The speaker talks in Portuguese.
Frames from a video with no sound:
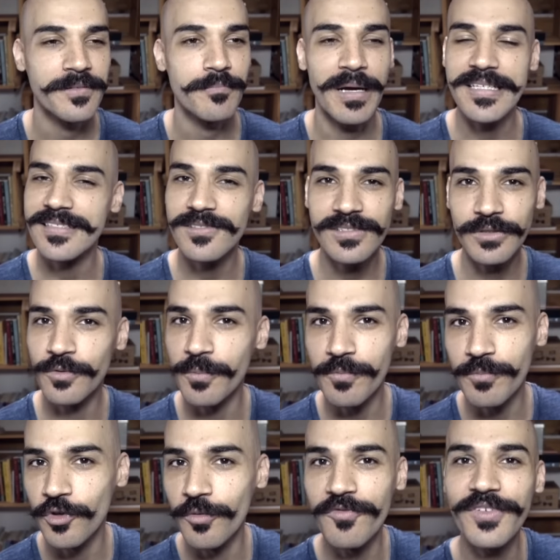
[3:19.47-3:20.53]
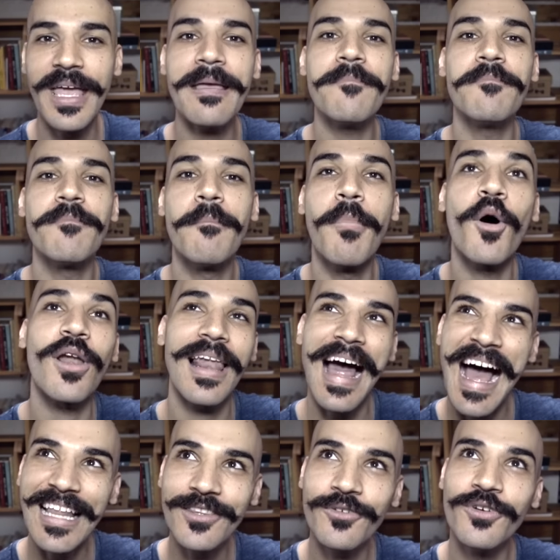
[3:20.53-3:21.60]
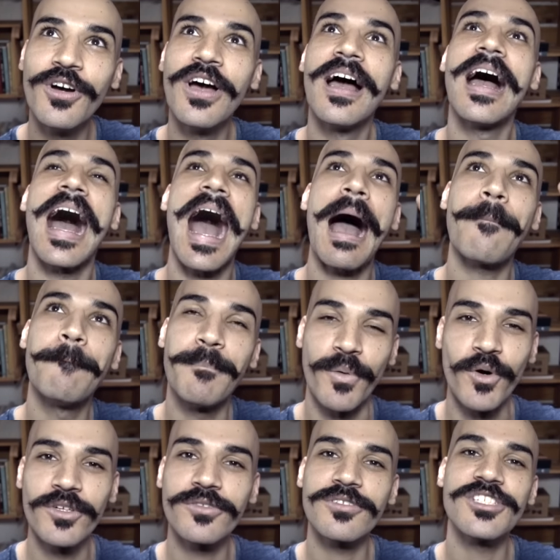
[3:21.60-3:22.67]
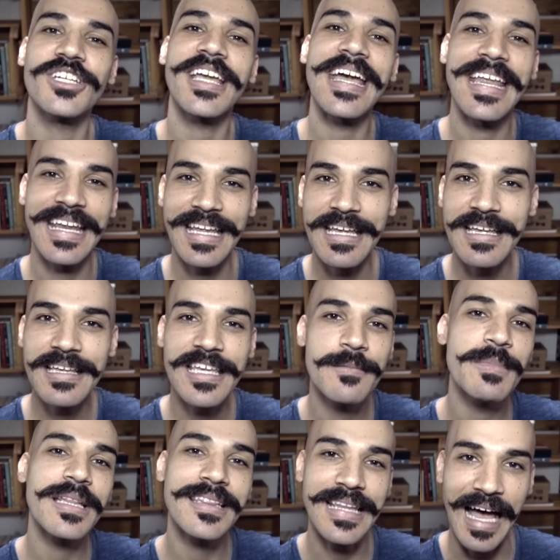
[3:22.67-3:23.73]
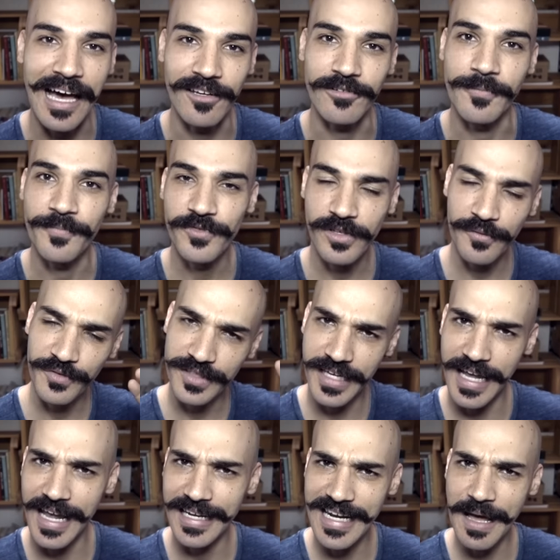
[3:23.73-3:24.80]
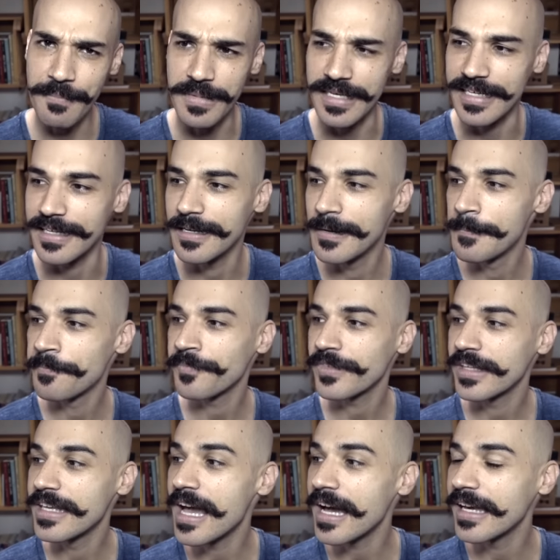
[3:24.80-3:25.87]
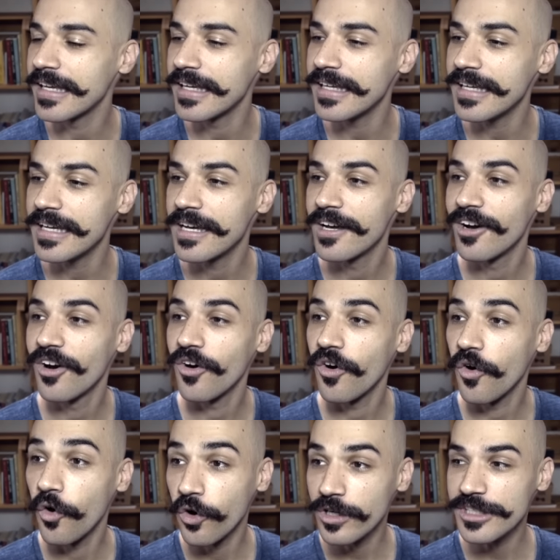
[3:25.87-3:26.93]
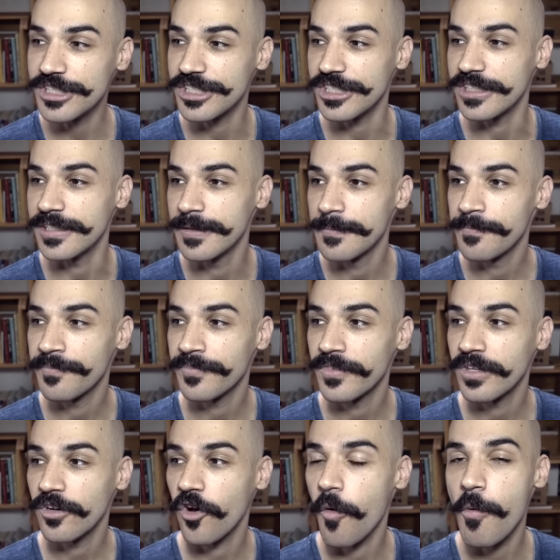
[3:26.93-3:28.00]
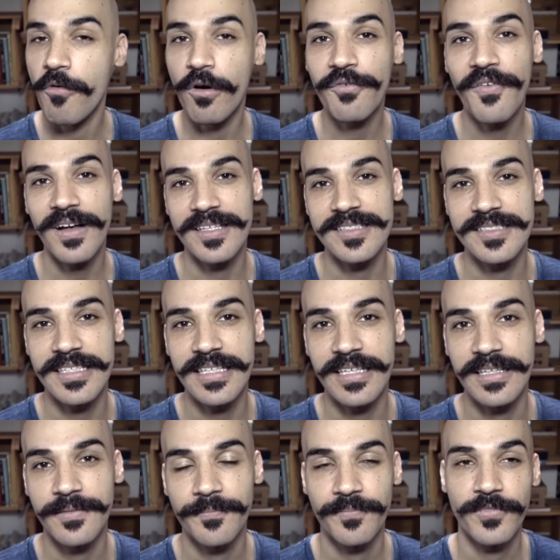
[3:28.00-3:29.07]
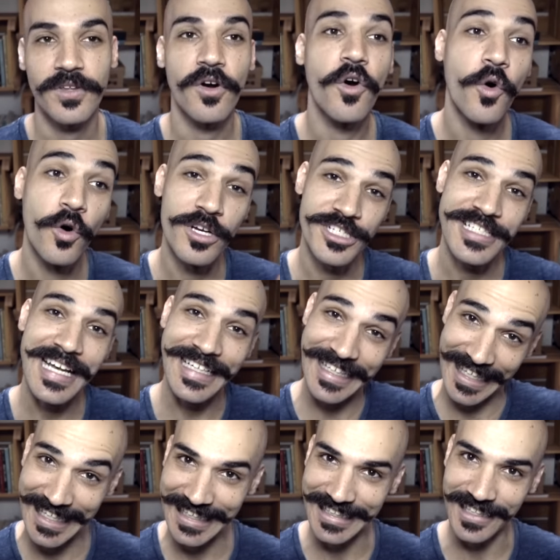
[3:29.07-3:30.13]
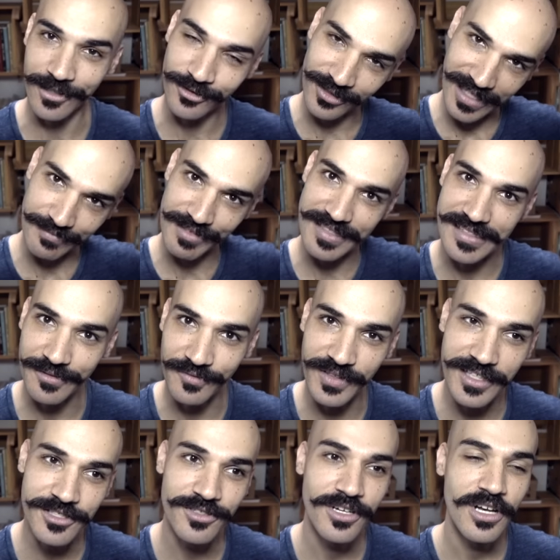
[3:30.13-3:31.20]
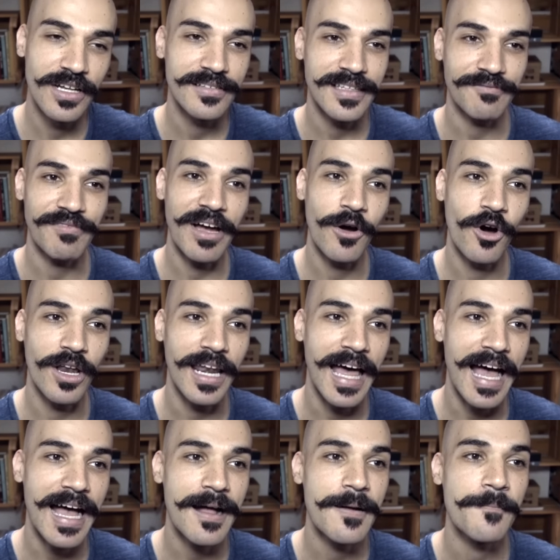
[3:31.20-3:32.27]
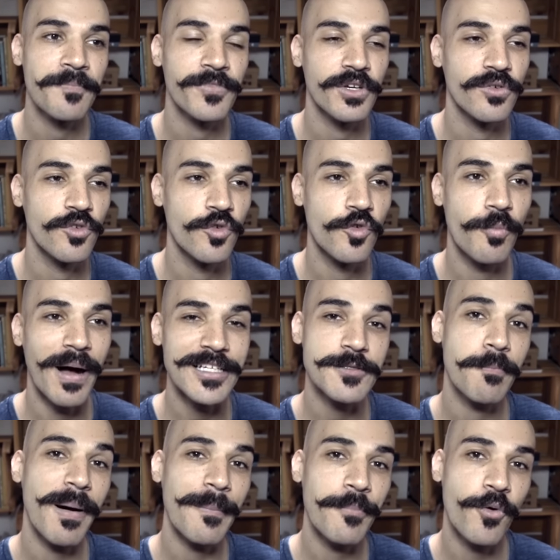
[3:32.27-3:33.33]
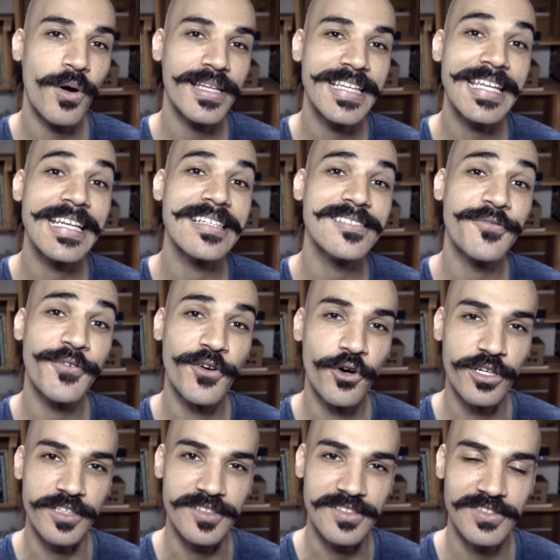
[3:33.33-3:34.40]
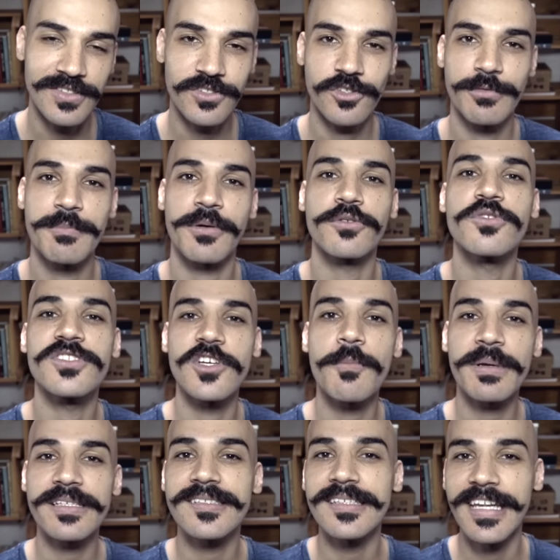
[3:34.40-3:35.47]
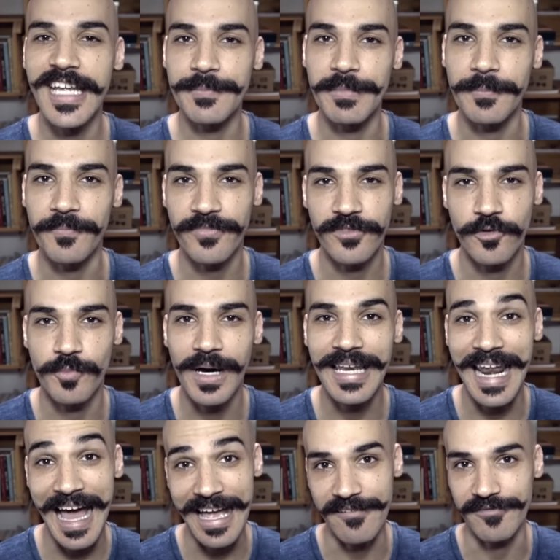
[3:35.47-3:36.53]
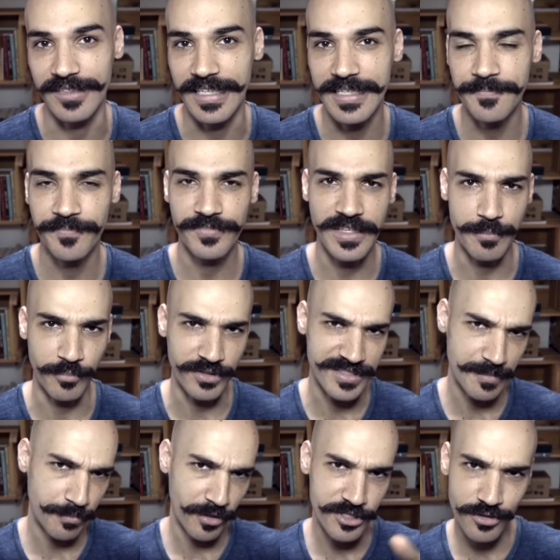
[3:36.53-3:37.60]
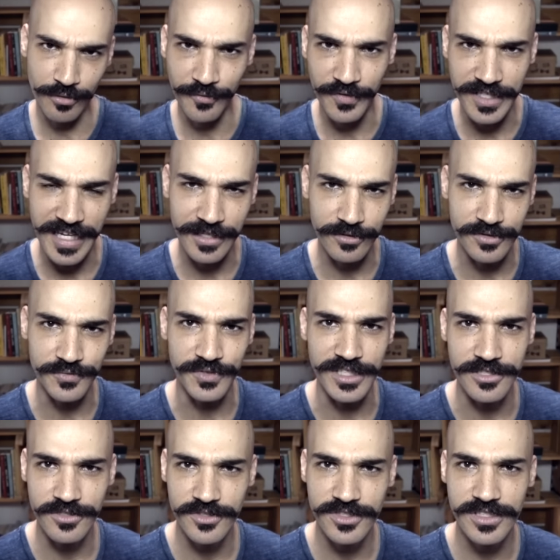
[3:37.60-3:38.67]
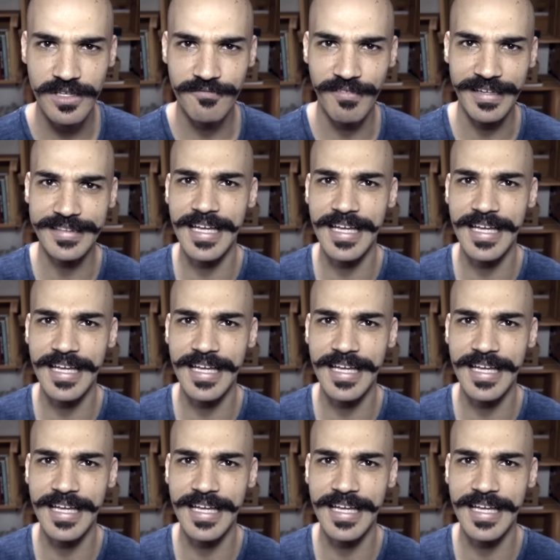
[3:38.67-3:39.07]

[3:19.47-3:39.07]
Mas não, não fiquei bolado a ponto de querer imitá-lo. Só fiquei na minha. E aí, hoje, como eu vou fazer hoje na quinta que eu tô gravando esse vídeo, tá, vai rolar um bate-papo com a Denise Flores sobre produção para cinema, numa live, né? Depois você pode conferir aí nos vídeos, vai